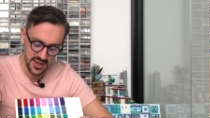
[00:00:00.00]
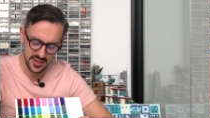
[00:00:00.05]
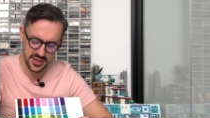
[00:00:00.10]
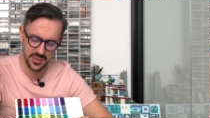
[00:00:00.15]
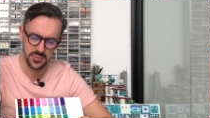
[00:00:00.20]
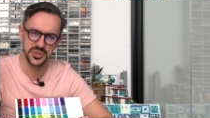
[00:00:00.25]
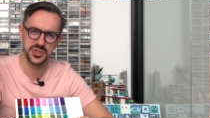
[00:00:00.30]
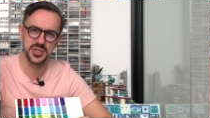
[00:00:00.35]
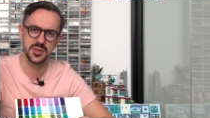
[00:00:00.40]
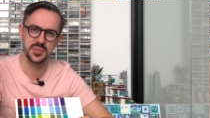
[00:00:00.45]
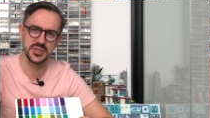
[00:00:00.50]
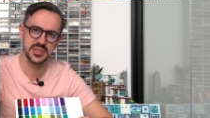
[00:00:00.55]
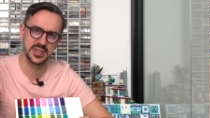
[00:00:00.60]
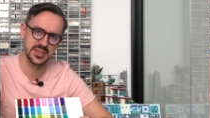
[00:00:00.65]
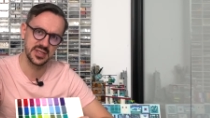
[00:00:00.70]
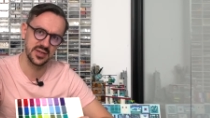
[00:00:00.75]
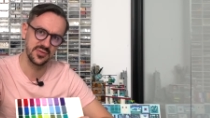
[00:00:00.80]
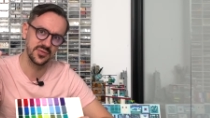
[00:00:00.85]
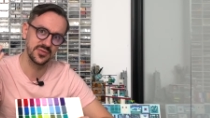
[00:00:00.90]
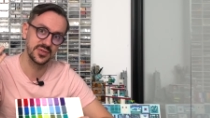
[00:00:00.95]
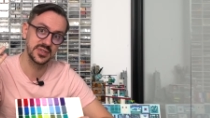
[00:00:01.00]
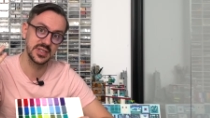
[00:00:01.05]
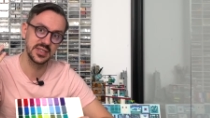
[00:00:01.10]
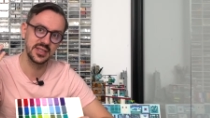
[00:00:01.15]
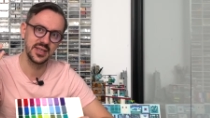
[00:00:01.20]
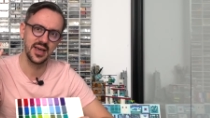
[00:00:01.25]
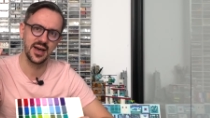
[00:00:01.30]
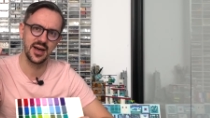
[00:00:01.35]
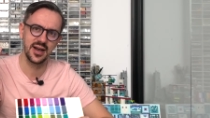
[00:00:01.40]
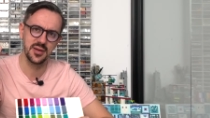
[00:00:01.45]
na potrzeby zestawów
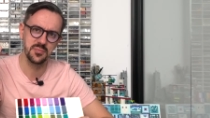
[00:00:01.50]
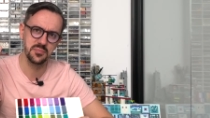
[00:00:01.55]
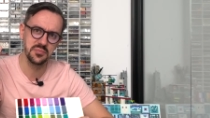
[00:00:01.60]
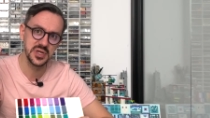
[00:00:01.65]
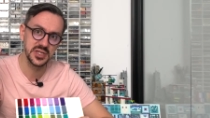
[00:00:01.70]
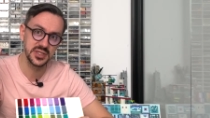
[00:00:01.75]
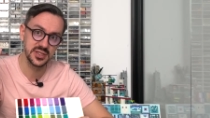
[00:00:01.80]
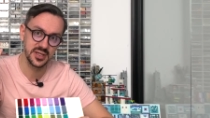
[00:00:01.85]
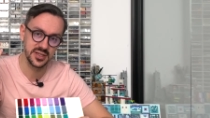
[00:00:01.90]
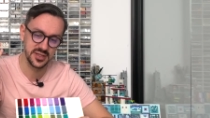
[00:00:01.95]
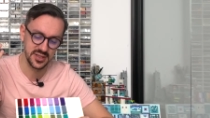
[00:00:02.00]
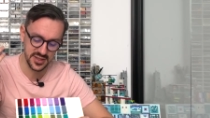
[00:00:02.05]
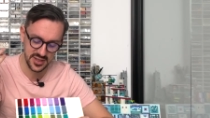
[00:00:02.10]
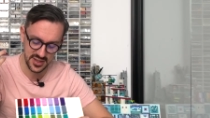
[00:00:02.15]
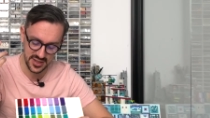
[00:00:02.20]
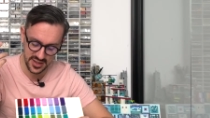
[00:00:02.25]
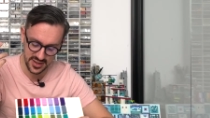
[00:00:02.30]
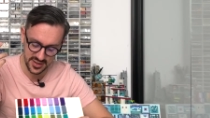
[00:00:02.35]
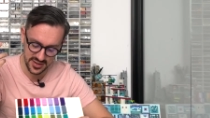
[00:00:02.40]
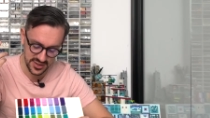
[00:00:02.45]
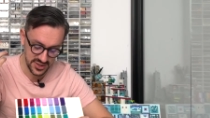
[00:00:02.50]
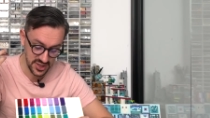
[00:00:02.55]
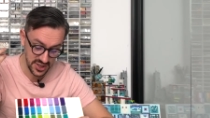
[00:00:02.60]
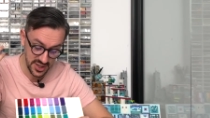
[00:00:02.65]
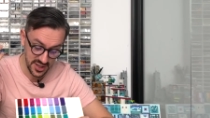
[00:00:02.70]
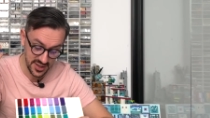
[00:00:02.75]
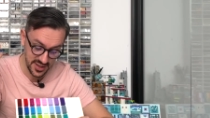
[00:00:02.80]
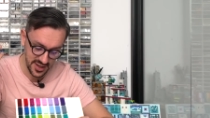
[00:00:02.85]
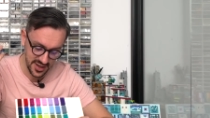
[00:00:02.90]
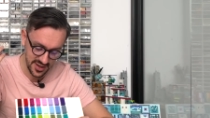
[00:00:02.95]
City, ale myślę, że, że
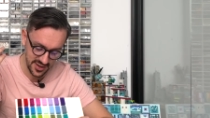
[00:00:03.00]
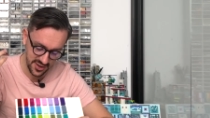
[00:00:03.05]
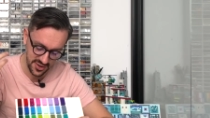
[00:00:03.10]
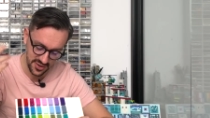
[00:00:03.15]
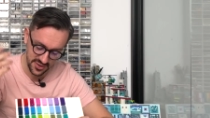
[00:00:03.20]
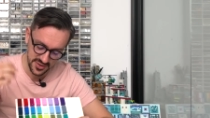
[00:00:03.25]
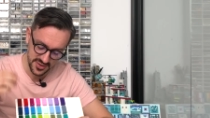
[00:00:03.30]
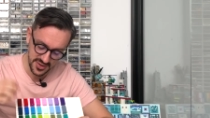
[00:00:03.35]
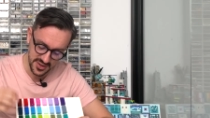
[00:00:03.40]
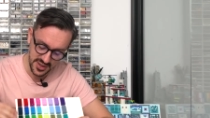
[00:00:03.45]
nie tylko.